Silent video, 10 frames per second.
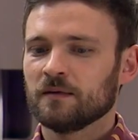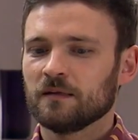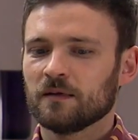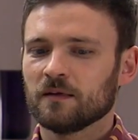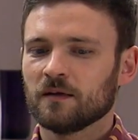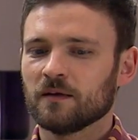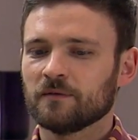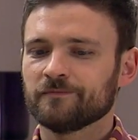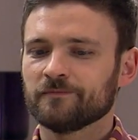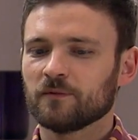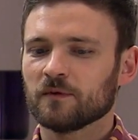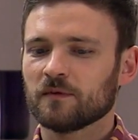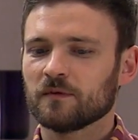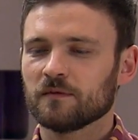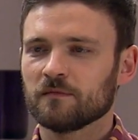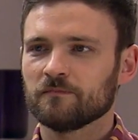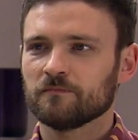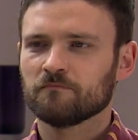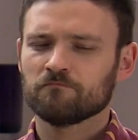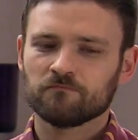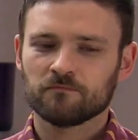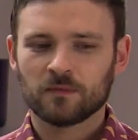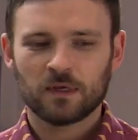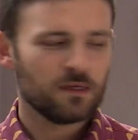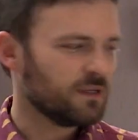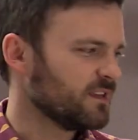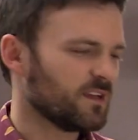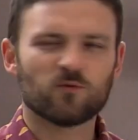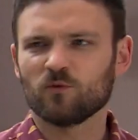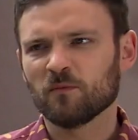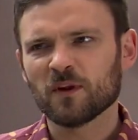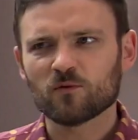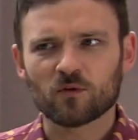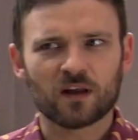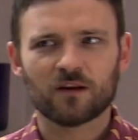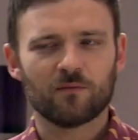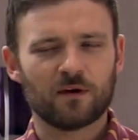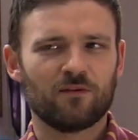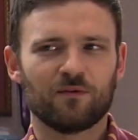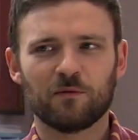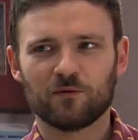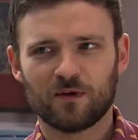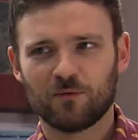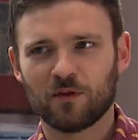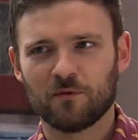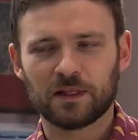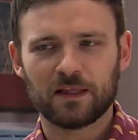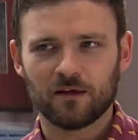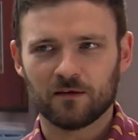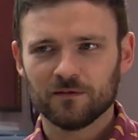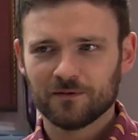Ya, ya, ya. Pues entre su nombre y su cara no parece una persona muy divertida, ¿eh?